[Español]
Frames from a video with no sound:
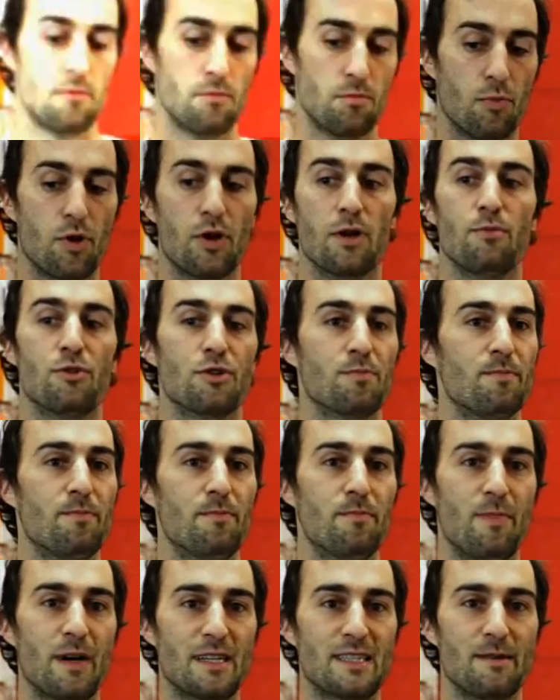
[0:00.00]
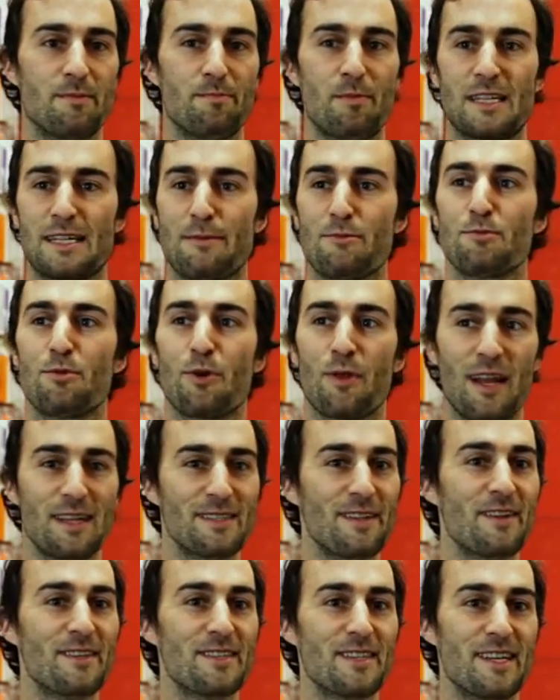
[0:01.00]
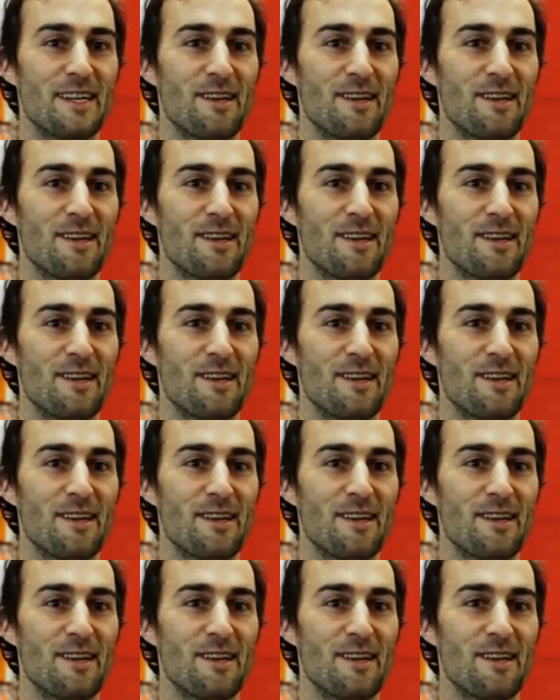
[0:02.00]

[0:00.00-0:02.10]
Bueno, pues pasamos por delante de este